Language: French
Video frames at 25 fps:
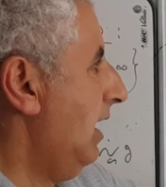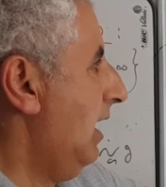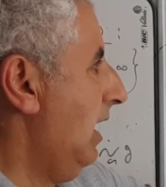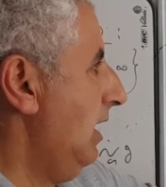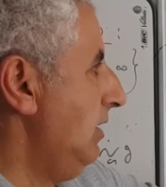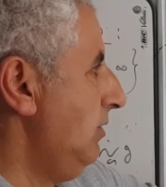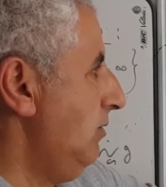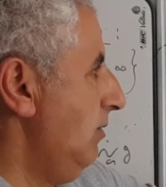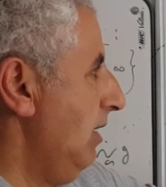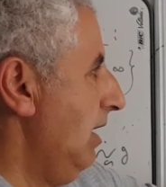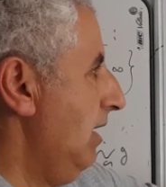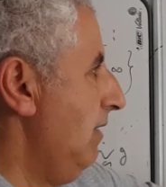A
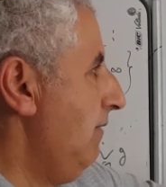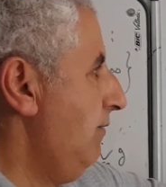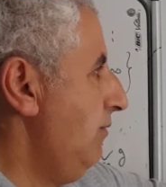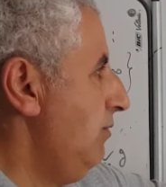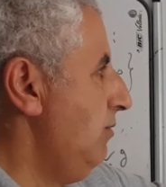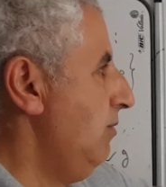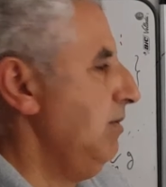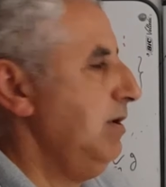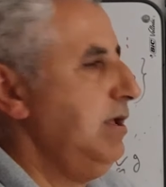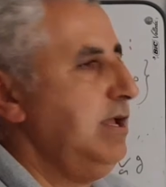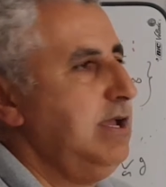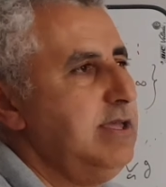de f
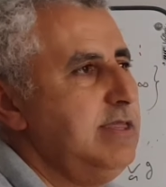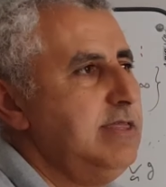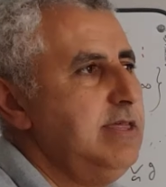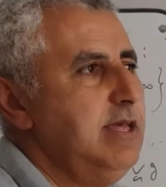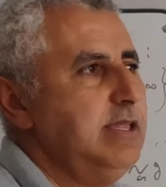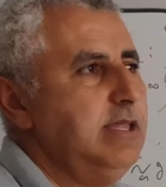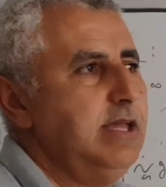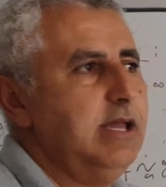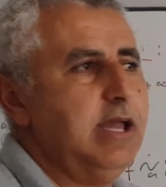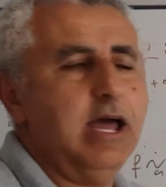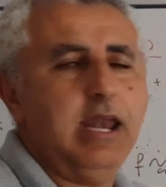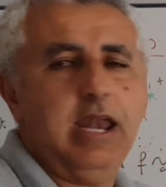de x
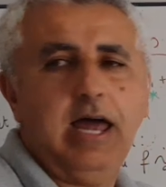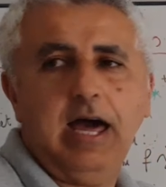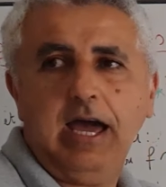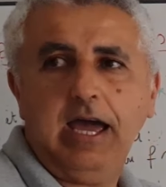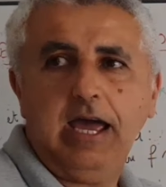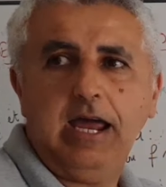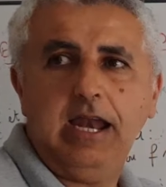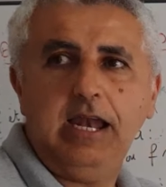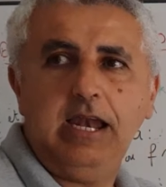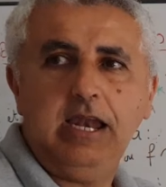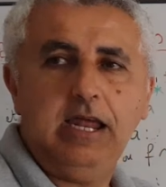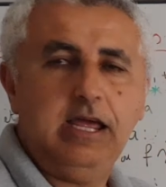est égal à
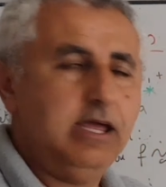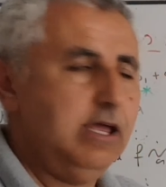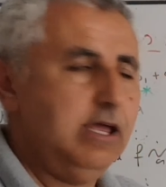L,